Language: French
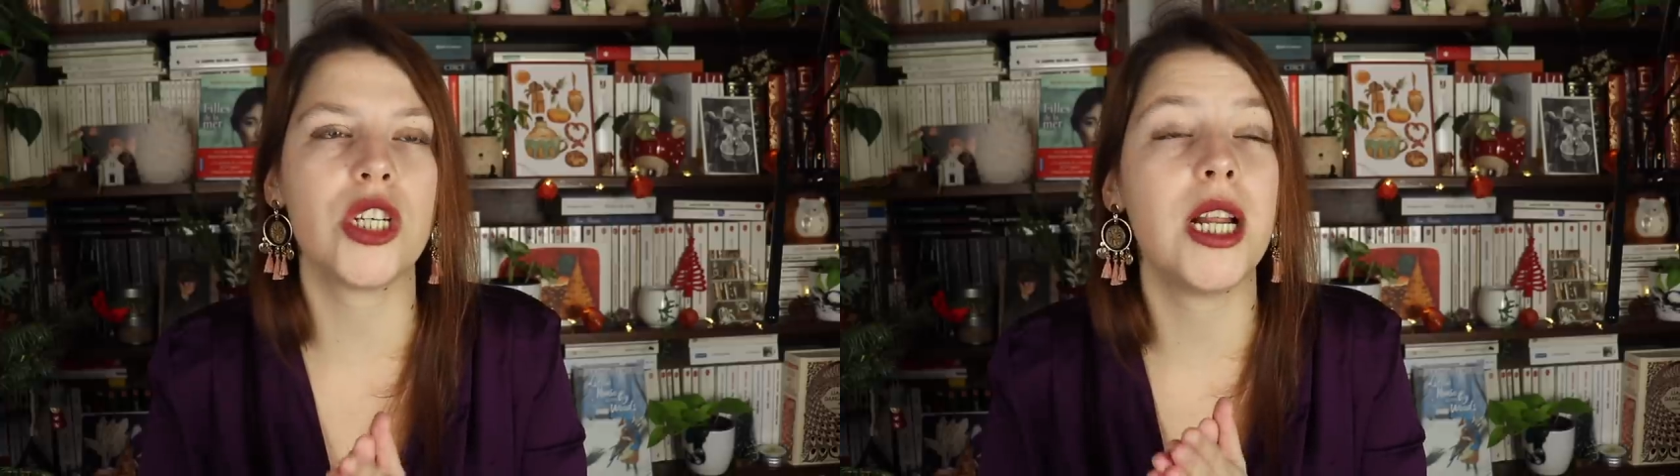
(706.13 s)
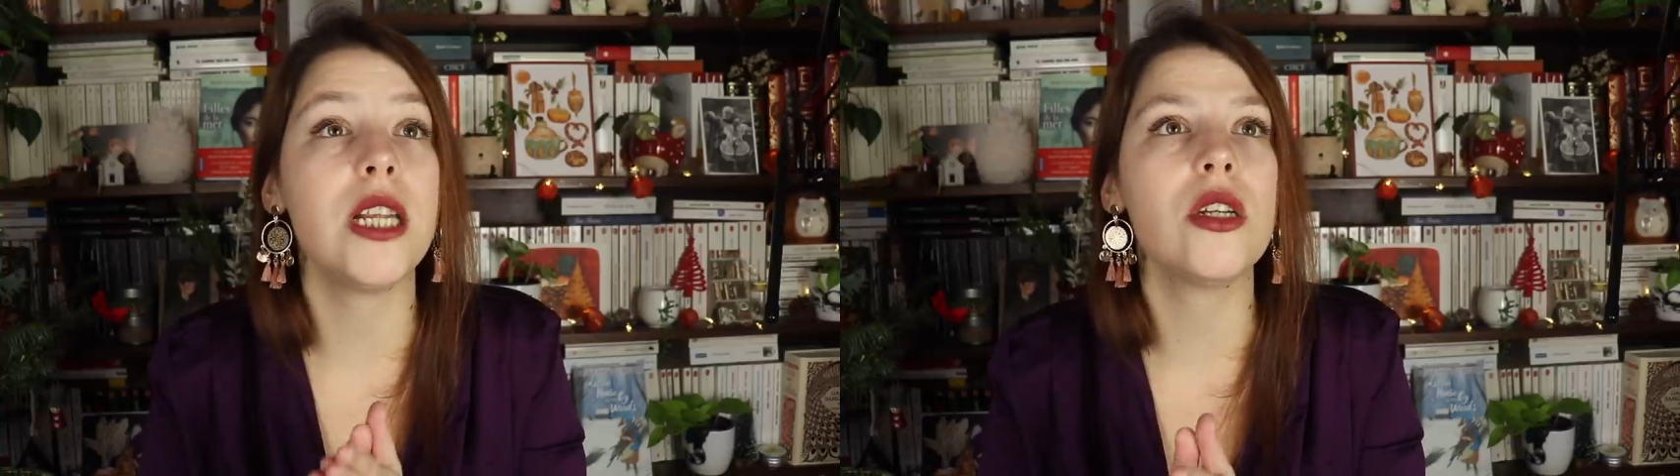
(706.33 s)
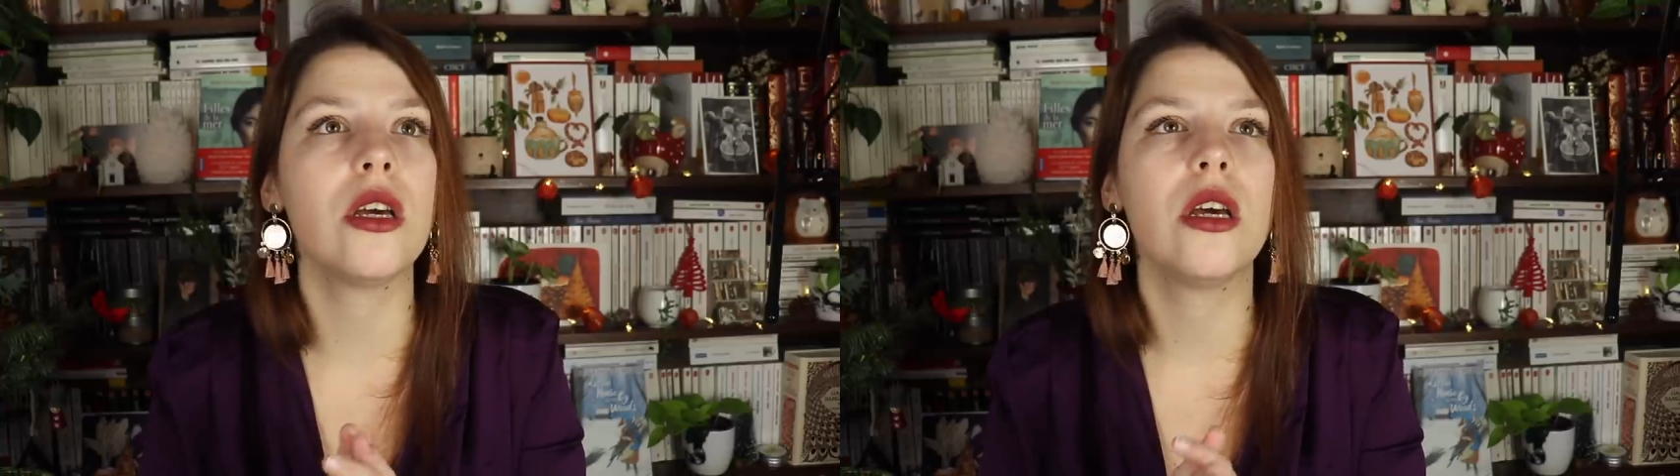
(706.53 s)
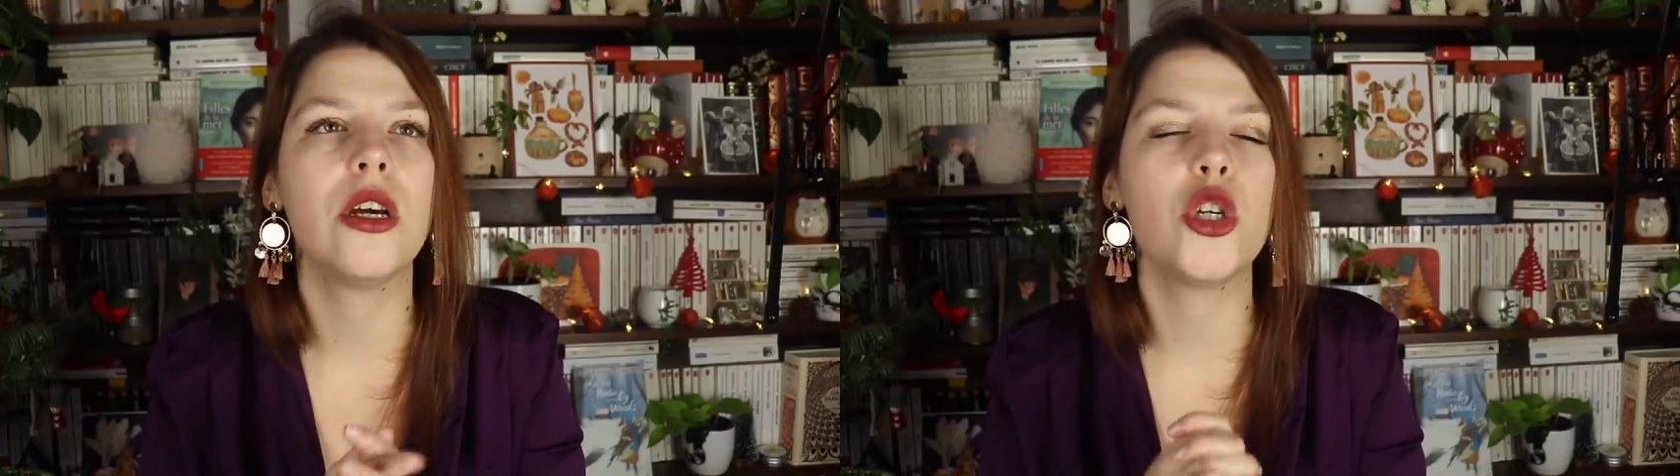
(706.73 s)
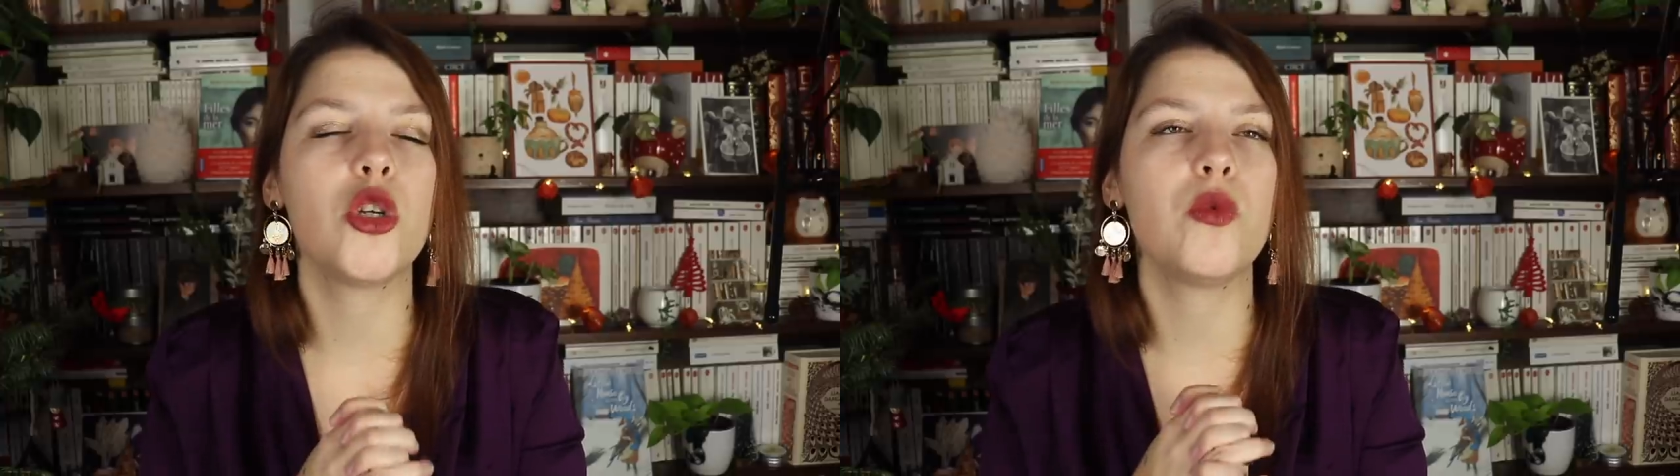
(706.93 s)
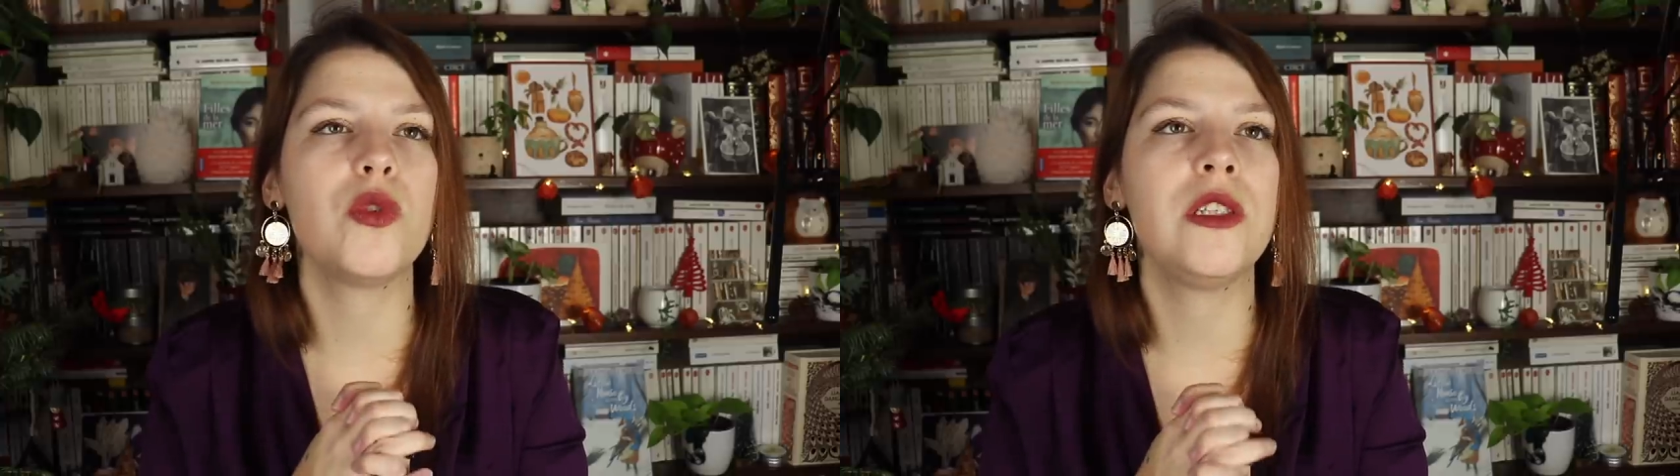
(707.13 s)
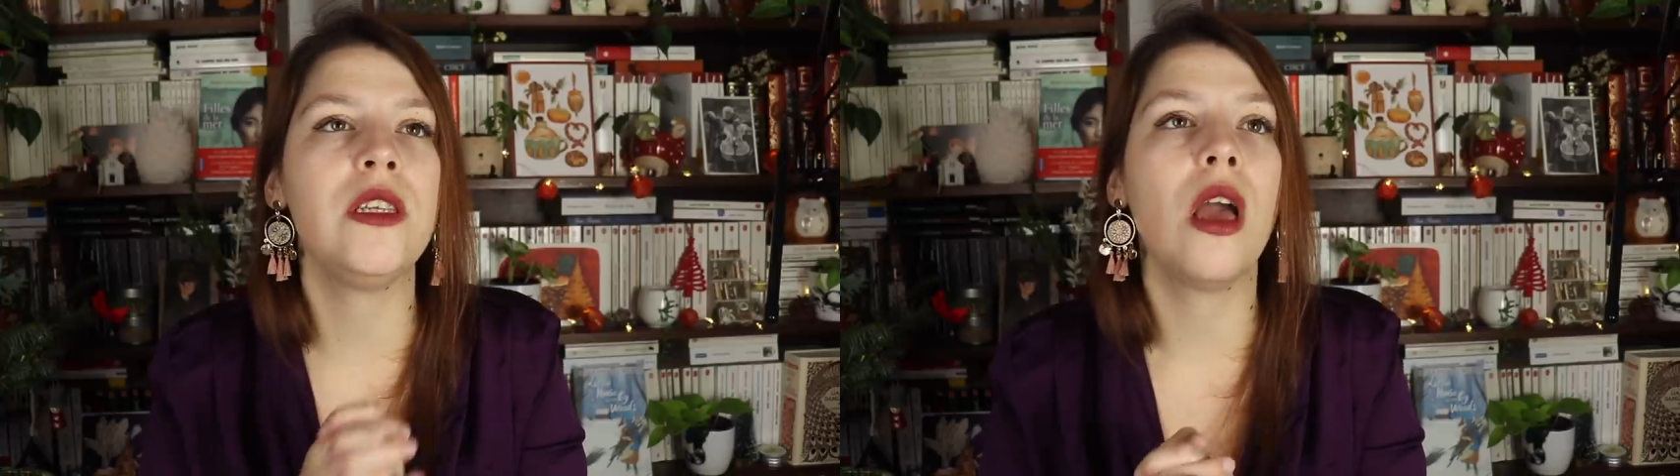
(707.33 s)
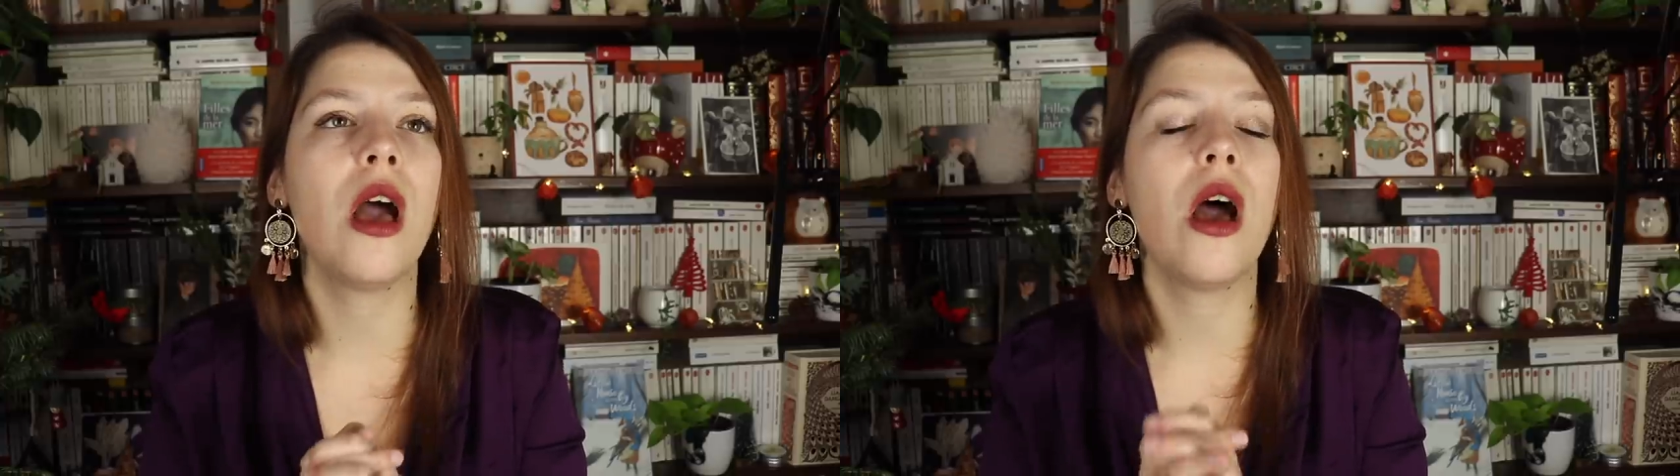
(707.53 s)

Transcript: challenge, je me suis dit